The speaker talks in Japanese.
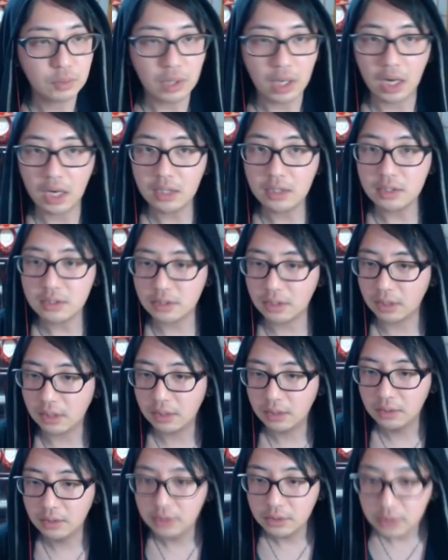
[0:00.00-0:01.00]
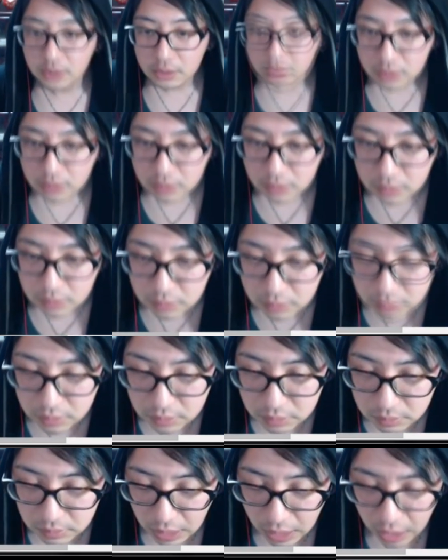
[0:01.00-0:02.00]
これ、あれですか？
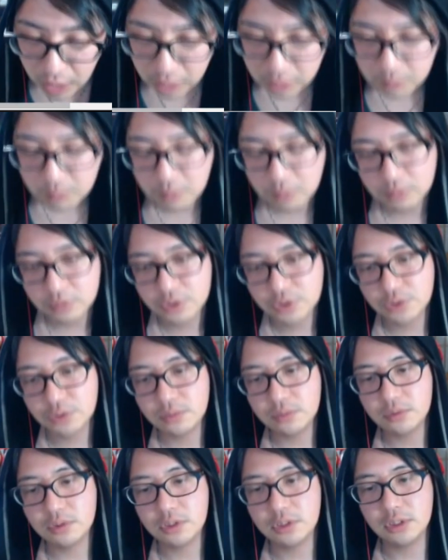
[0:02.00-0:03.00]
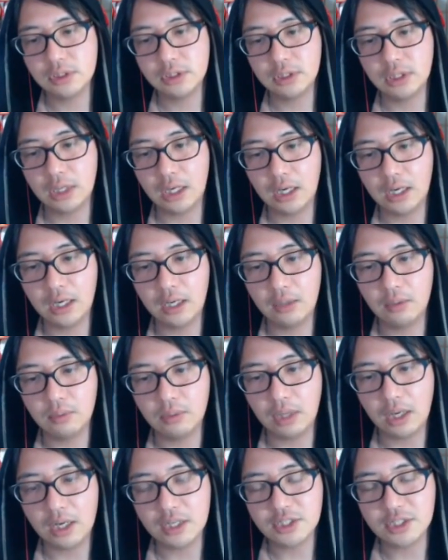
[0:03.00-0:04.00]
あー、でも10時か。
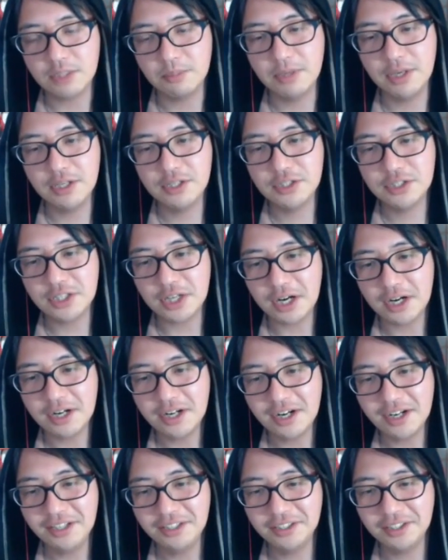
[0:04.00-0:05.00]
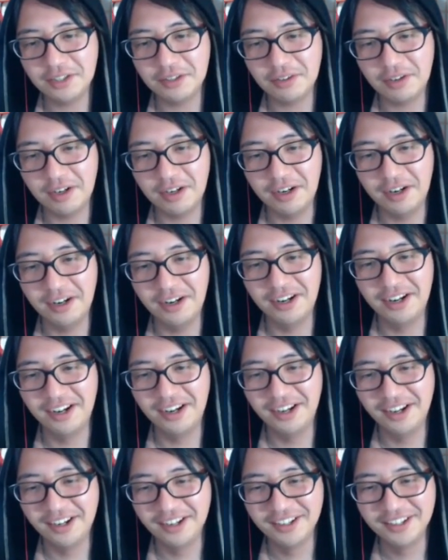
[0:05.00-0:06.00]
俺、明日めっちゃ早いんだよ
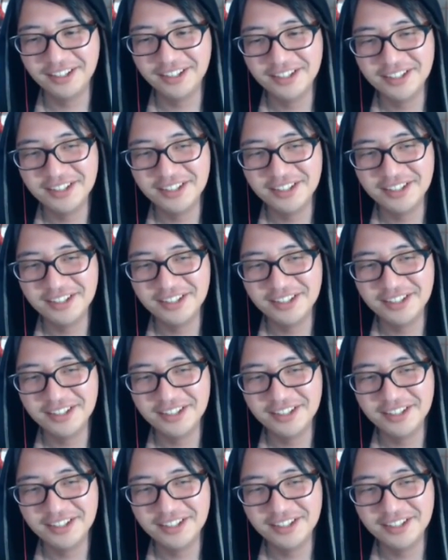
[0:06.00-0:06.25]
な。